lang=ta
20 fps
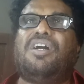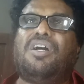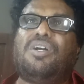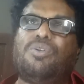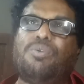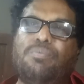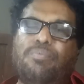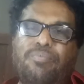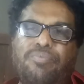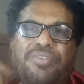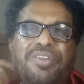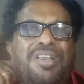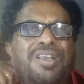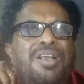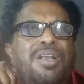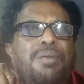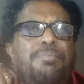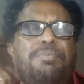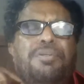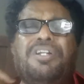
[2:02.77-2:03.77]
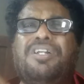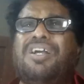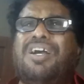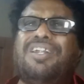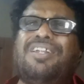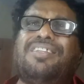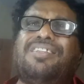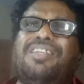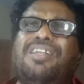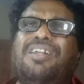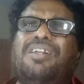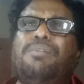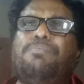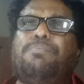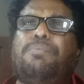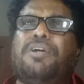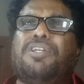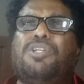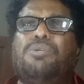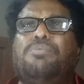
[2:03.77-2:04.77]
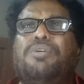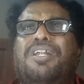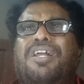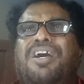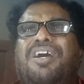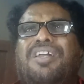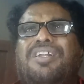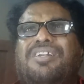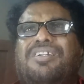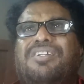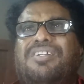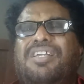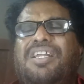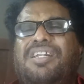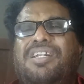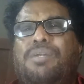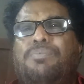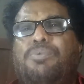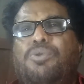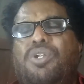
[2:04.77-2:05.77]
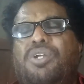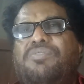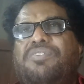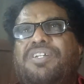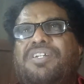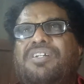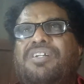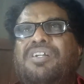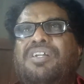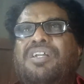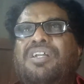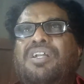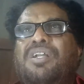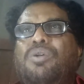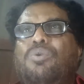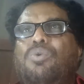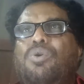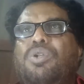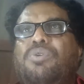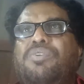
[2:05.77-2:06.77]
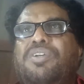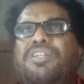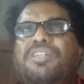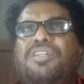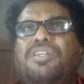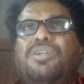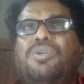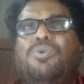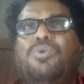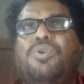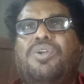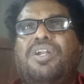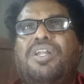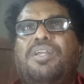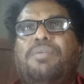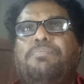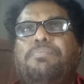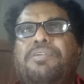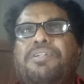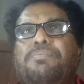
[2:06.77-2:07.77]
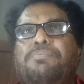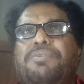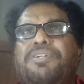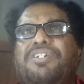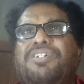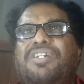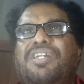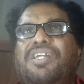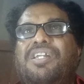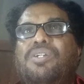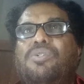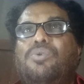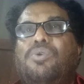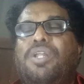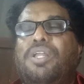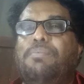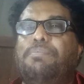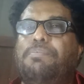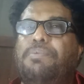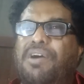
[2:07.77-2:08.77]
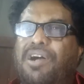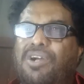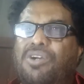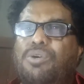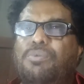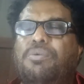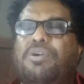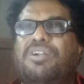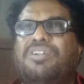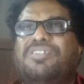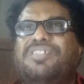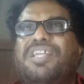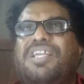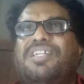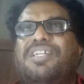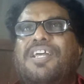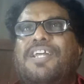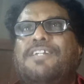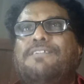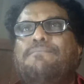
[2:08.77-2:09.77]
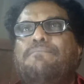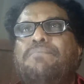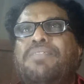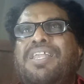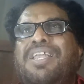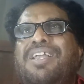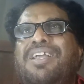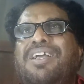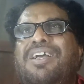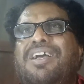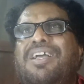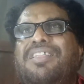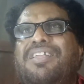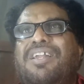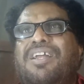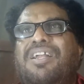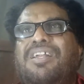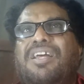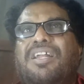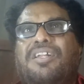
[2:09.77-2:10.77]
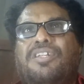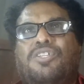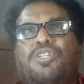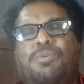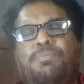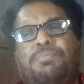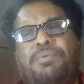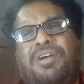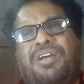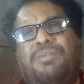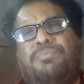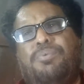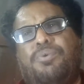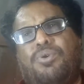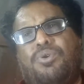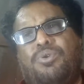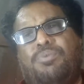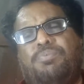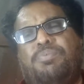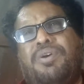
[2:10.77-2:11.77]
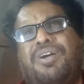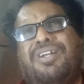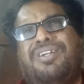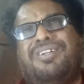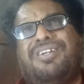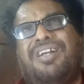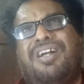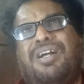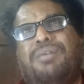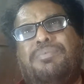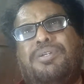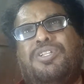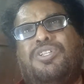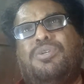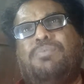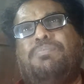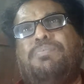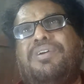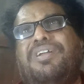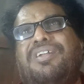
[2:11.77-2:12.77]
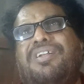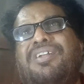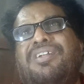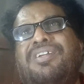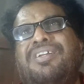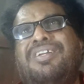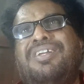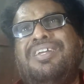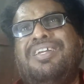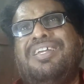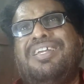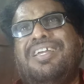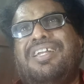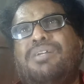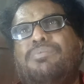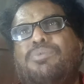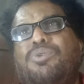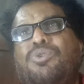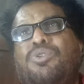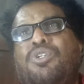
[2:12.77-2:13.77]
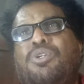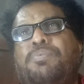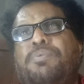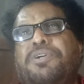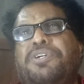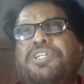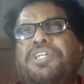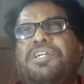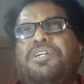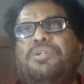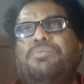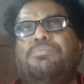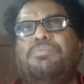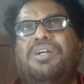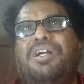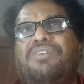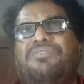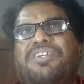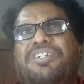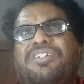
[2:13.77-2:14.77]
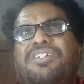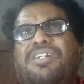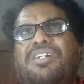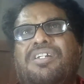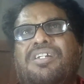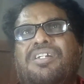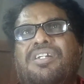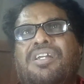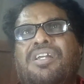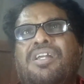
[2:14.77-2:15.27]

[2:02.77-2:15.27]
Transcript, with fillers: ஆகும் பிற்காலத்தில் பதுமனார் என்ற புலவர் ஒருவர் திருக்குறளை பின்பற்றி இந்நூலை பாகுபாடு செய்தார் அதனால் அறத்துப்பால் பொருட்பால் காமத்துப்பால் என மூன்று பகுதிகளும் அவற்றின்